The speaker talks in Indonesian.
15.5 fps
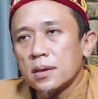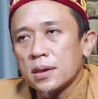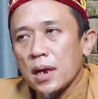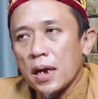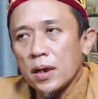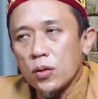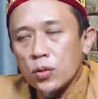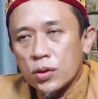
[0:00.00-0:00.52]

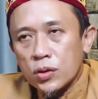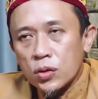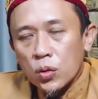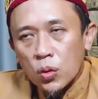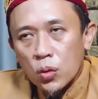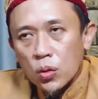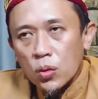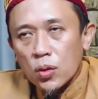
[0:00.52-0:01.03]
Sayyidus
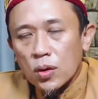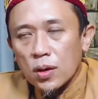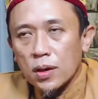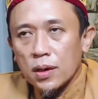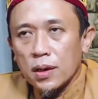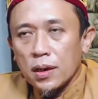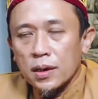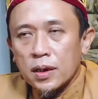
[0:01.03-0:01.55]

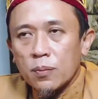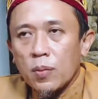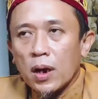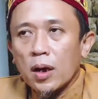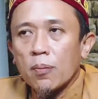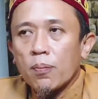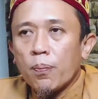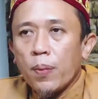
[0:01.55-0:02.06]
Suhur,
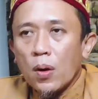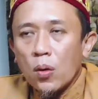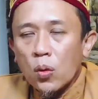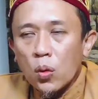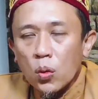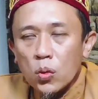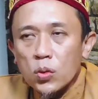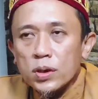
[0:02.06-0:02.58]
sebagai
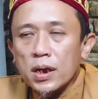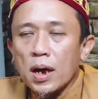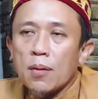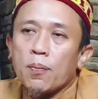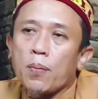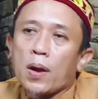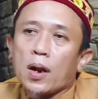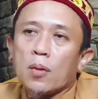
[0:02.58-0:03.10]

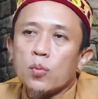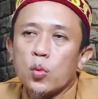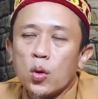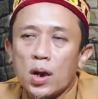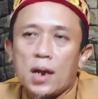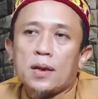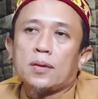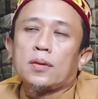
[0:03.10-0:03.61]
penghulunya para
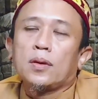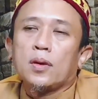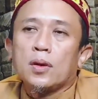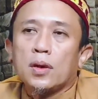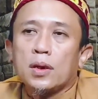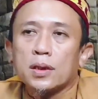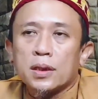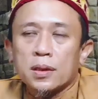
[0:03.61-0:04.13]
bulan.
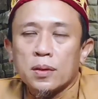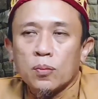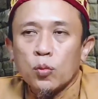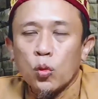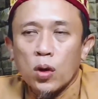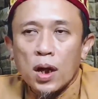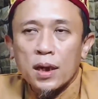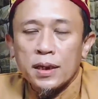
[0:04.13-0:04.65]

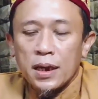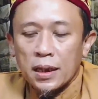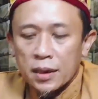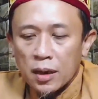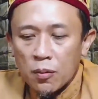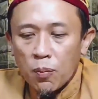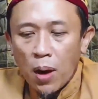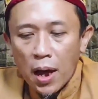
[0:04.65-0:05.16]
Bulan
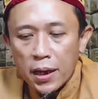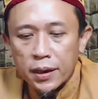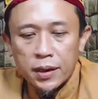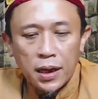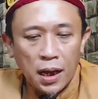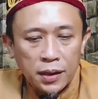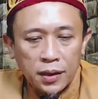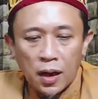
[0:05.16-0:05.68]
yang
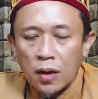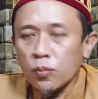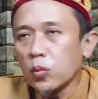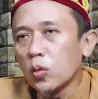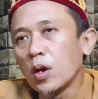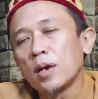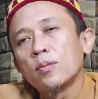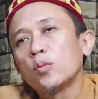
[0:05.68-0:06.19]
terbaik di
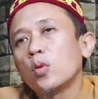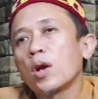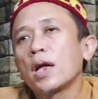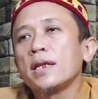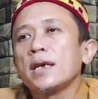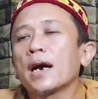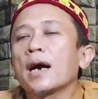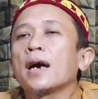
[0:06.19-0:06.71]
antara
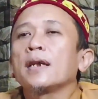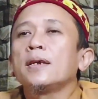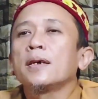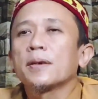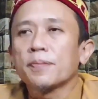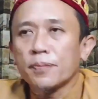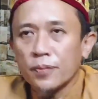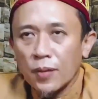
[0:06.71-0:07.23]
bulan-bulan yang
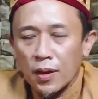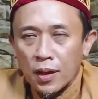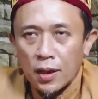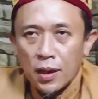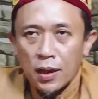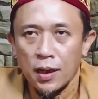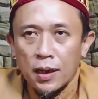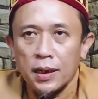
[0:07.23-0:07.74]
ada.
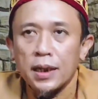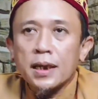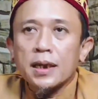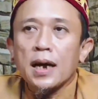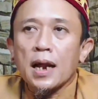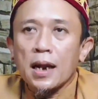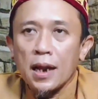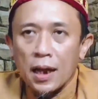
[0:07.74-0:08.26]

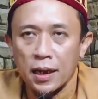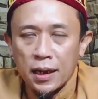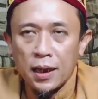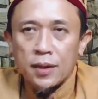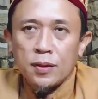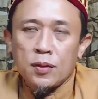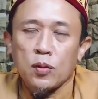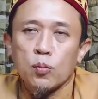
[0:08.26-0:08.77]

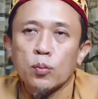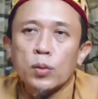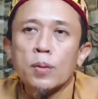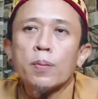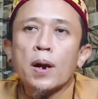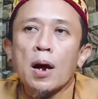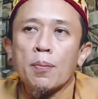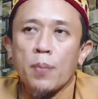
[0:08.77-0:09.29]
Dikarenakan
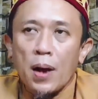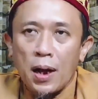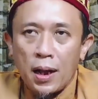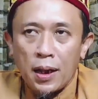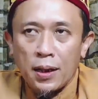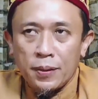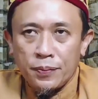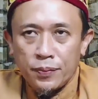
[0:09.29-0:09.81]

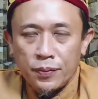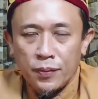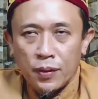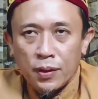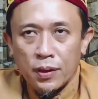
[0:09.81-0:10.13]
beberapa hal.